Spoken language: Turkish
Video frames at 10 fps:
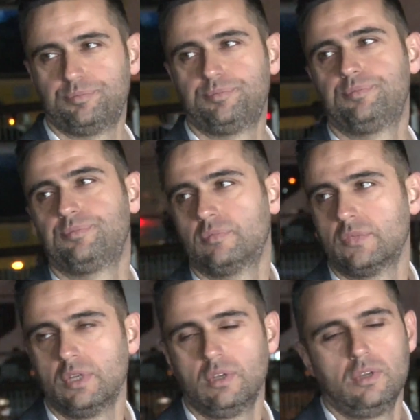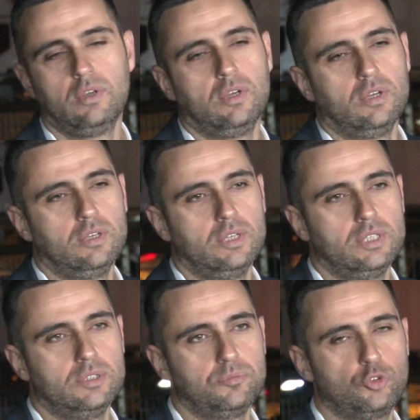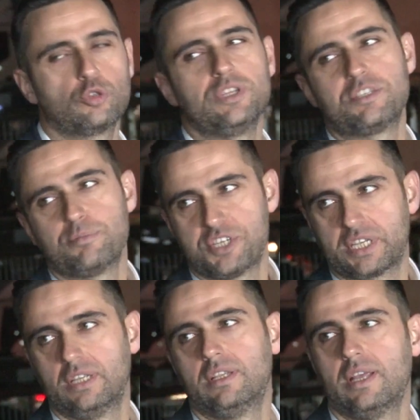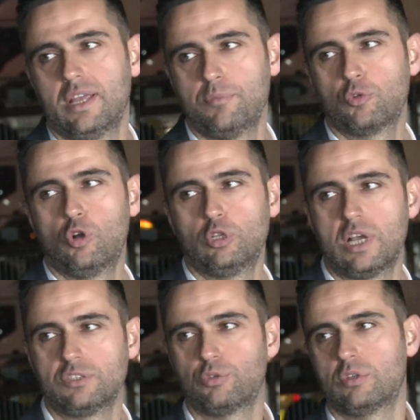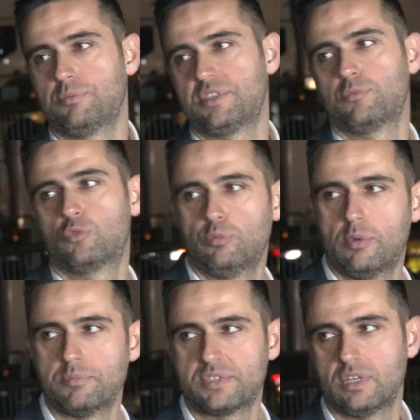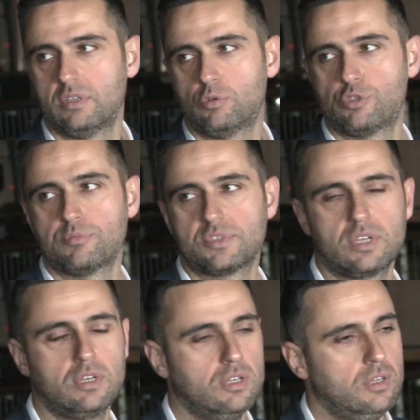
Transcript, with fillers: Beşiktaş'ın yedek kulübesine doğru ee, Çok şekilde. net bir şekilde hem golden sonra bizim kulübemize, hocamıza